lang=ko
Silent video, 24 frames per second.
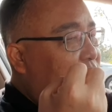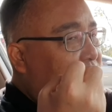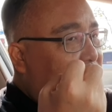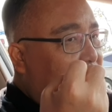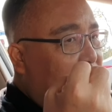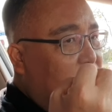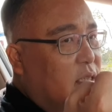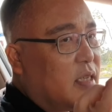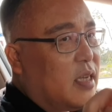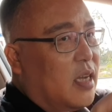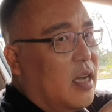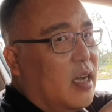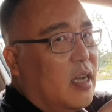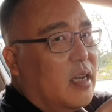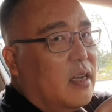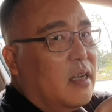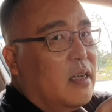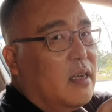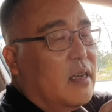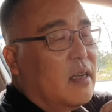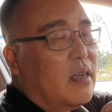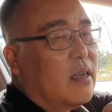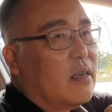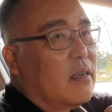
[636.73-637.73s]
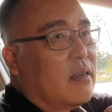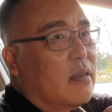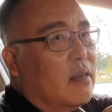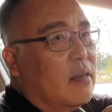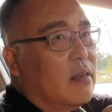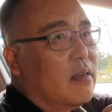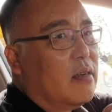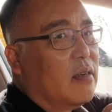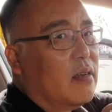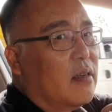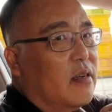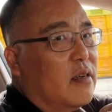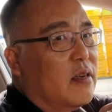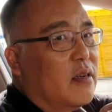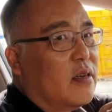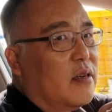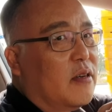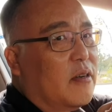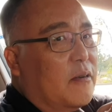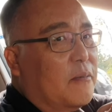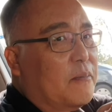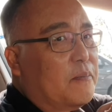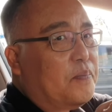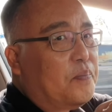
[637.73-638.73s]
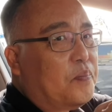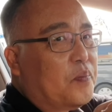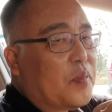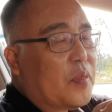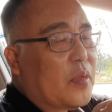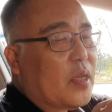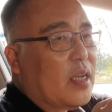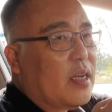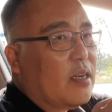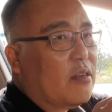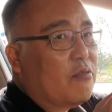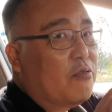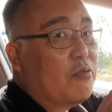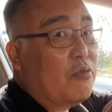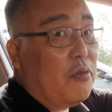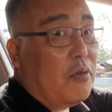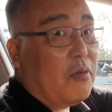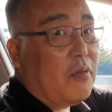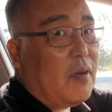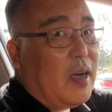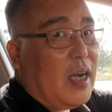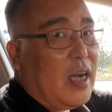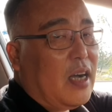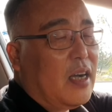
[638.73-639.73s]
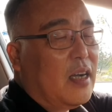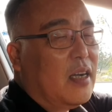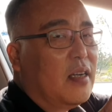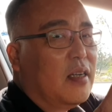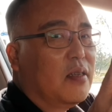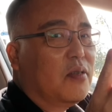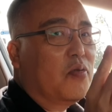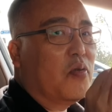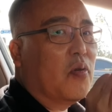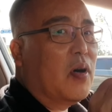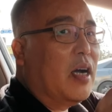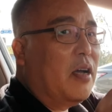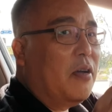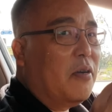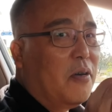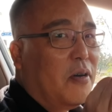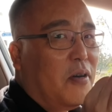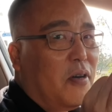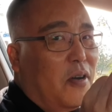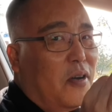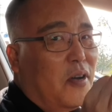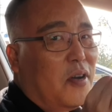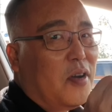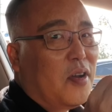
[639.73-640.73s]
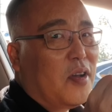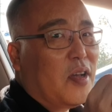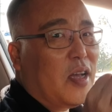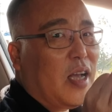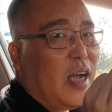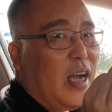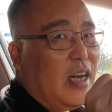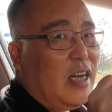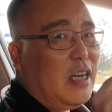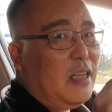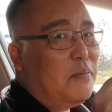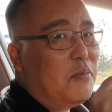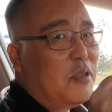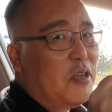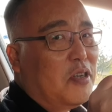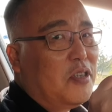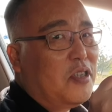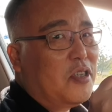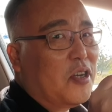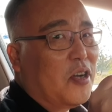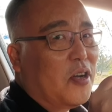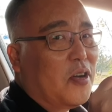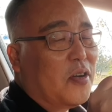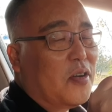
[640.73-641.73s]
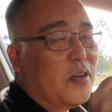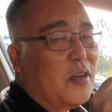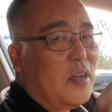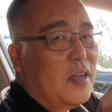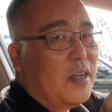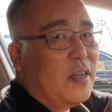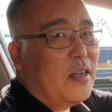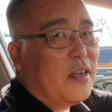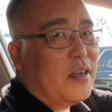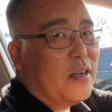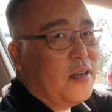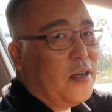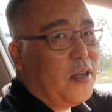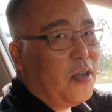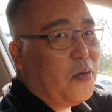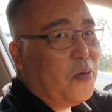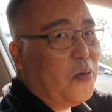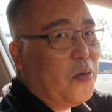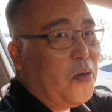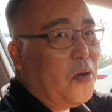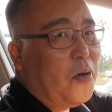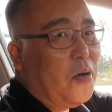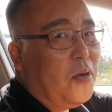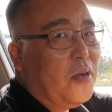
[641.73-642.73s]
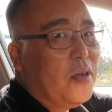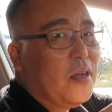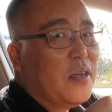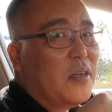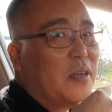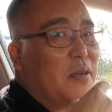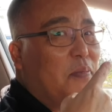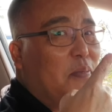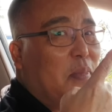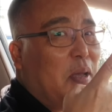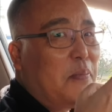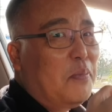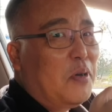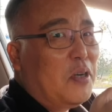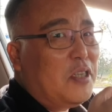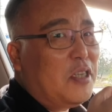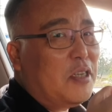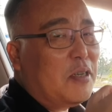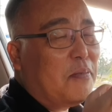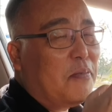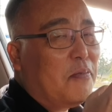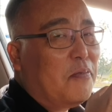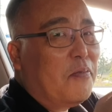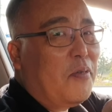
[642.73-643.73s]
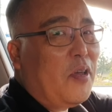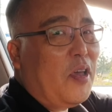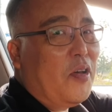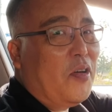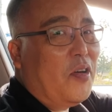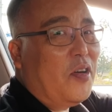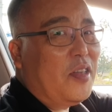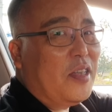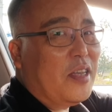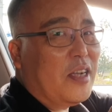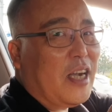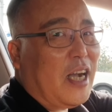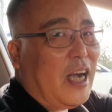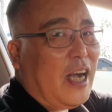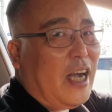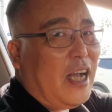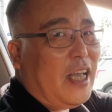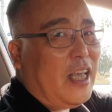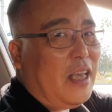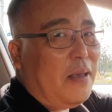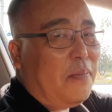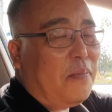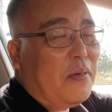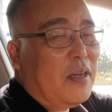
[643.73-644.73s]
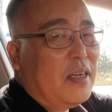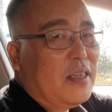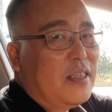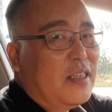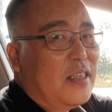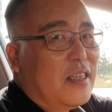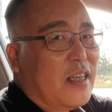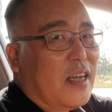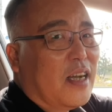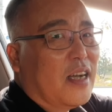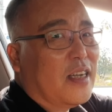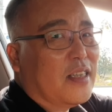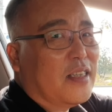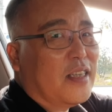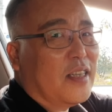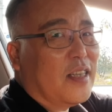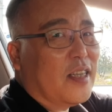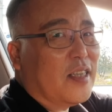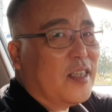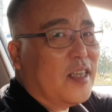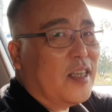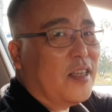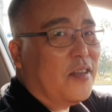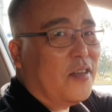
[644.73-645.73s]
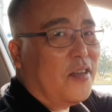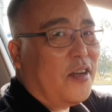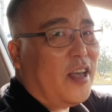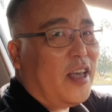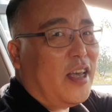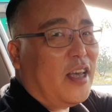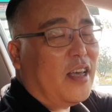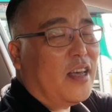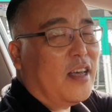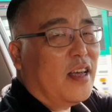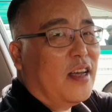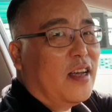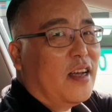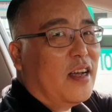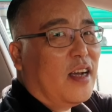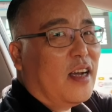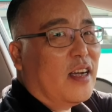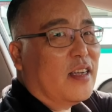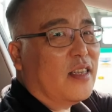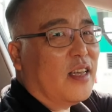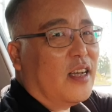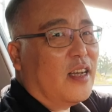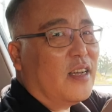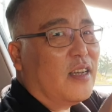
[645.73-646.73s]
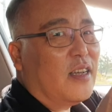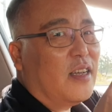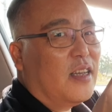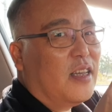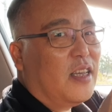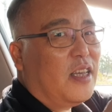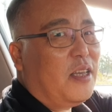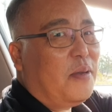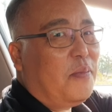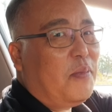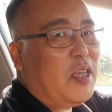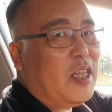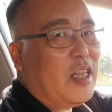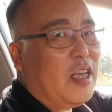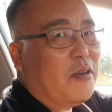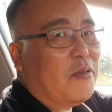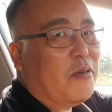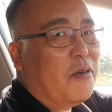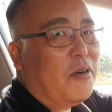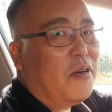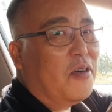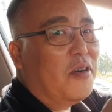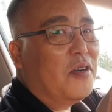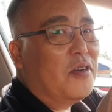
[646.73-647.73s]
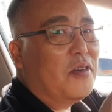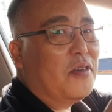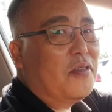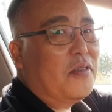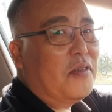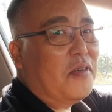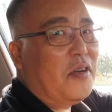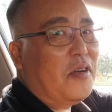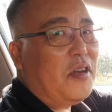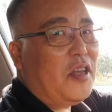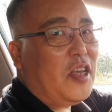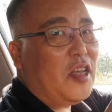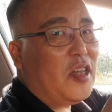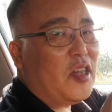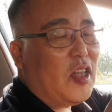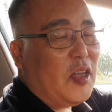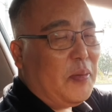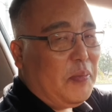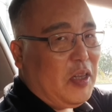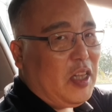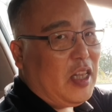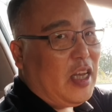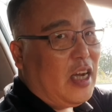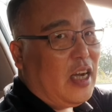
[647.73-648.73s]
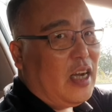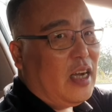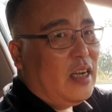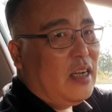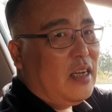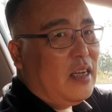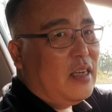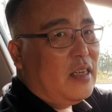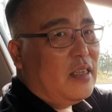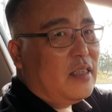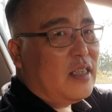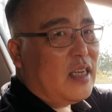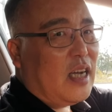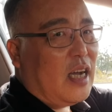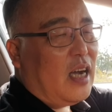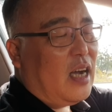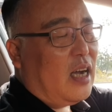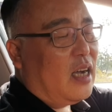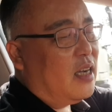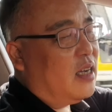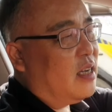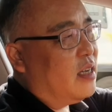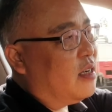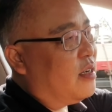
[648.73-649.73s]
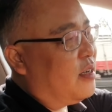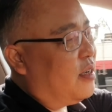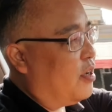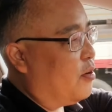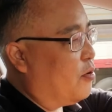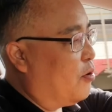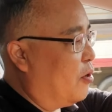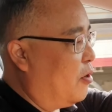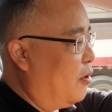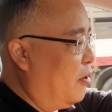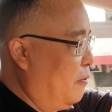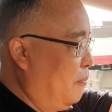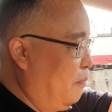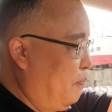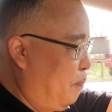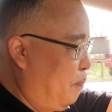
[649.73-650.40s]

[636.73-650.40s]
항상 그 구독과 좋아요 알림 설정 그리고 멤버십 회원 가입 지상카센터 채널에 항상 힘이 되고 응원이 됩니다 자 그리고